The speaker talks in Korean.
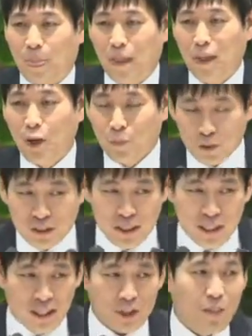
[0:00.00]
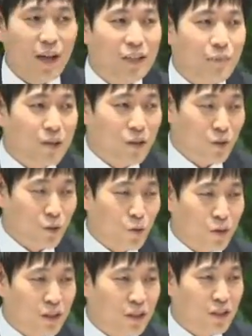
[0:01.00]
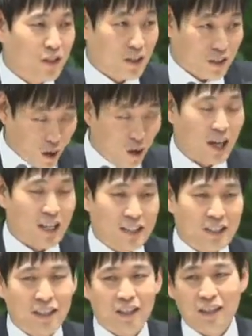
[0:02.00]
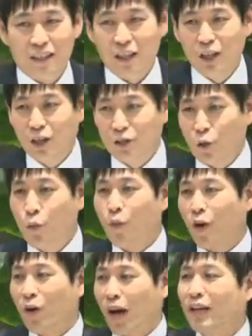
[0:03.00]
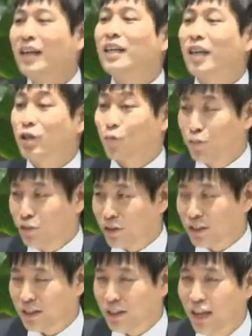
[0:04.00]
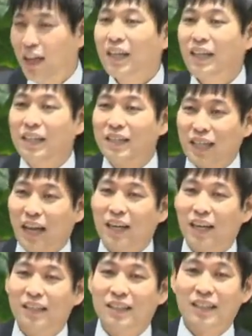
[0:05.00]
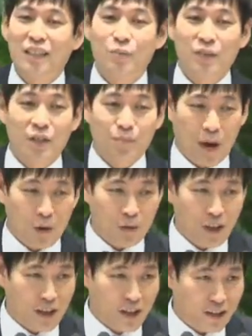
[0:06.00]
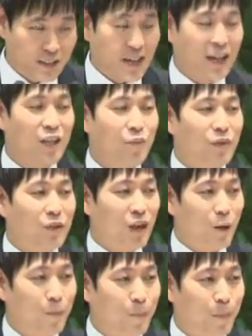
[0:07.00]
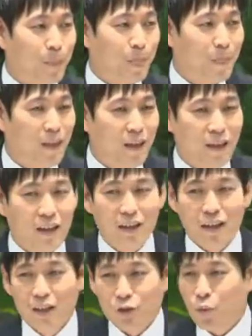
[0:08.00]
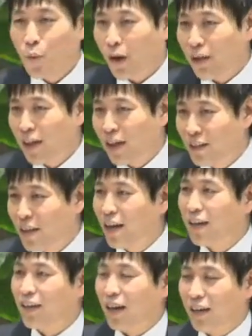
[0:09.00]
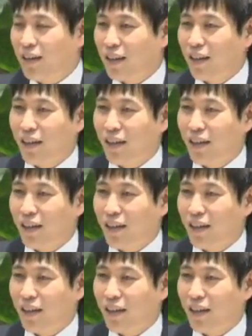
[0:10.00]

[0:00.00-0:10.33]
목사님께서 말씀하셨던 것이 것같이 소명, 하나님께서 부르신 그 자리가 지금 있는 바로 내 자리입니다. 소명에 대한 이야기를 할 때